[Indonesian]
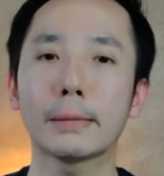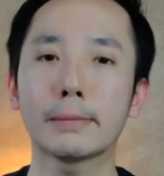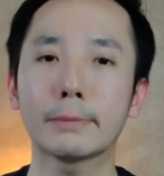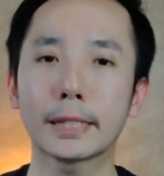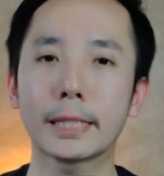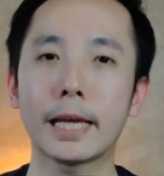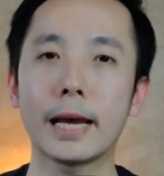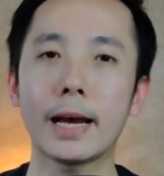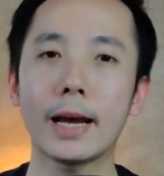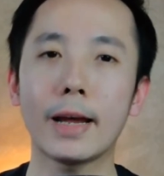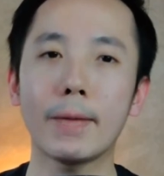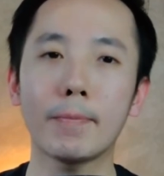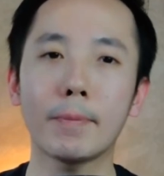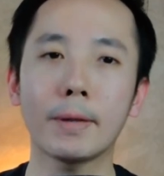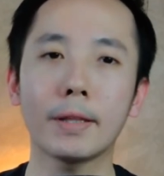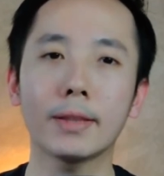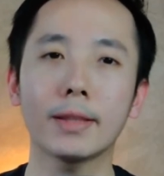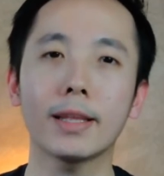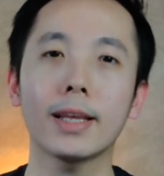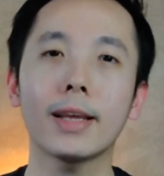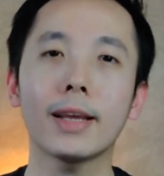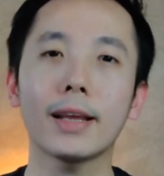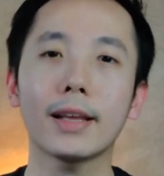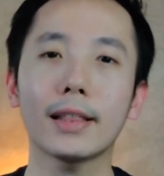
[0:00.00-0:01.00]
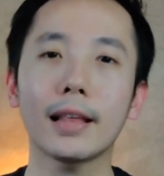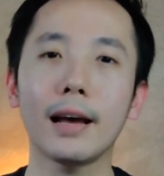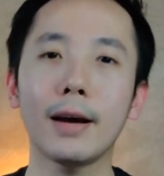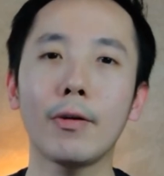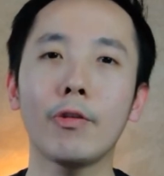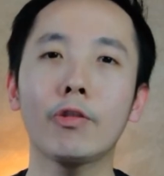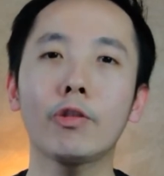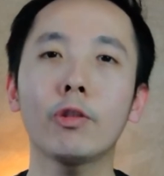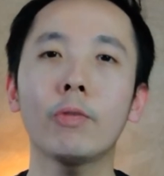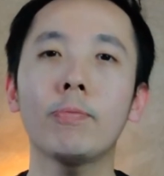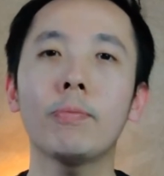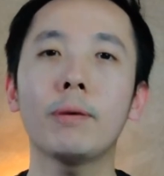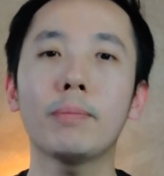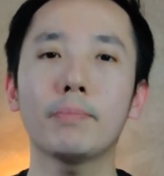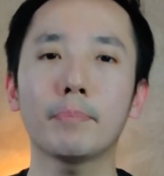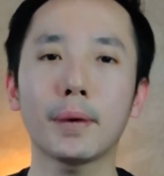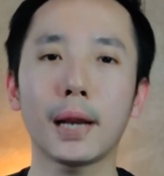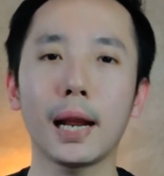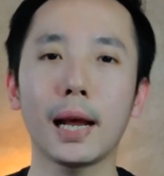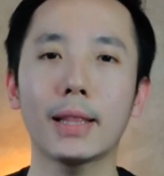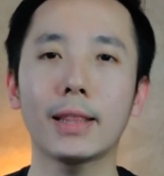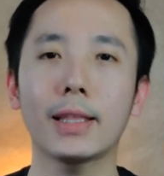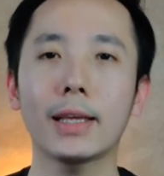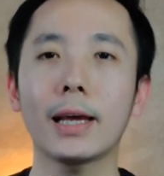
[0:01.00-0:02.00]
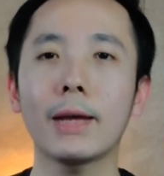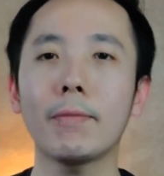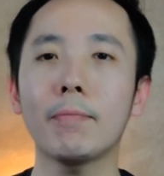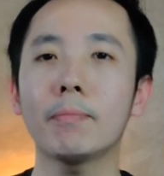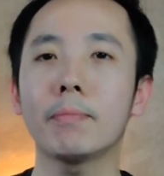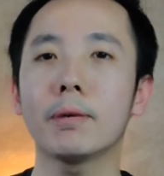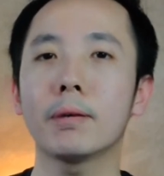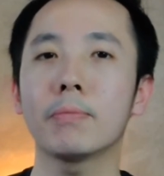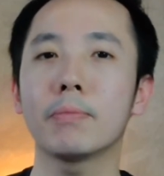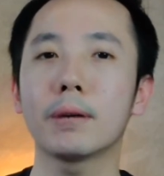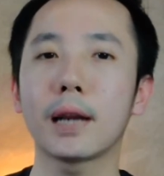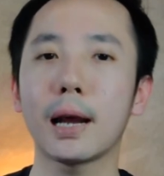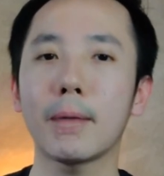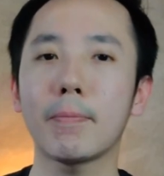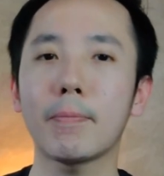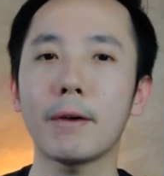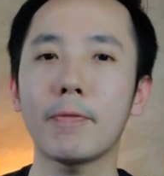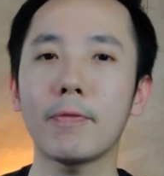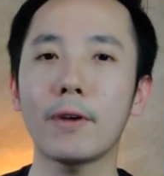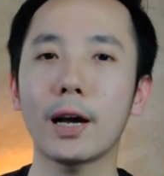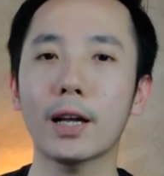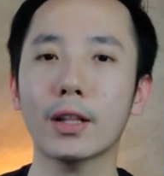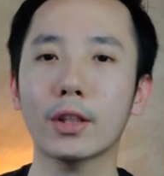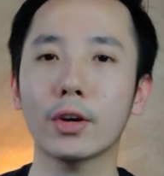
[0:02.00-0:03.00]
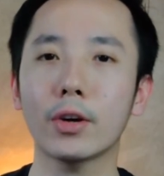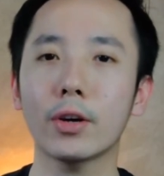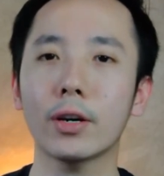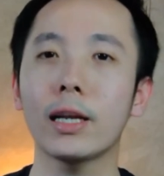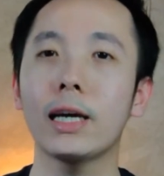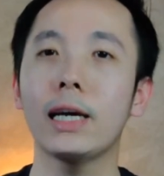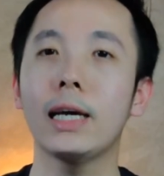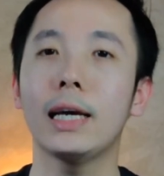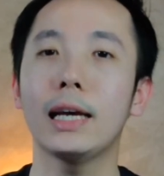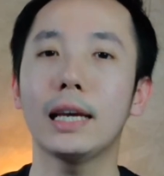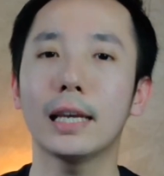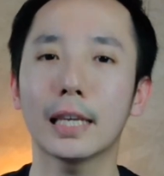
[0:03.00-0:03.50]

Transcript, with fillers: sangat penting kita untuk memperhatikan beberapa faktor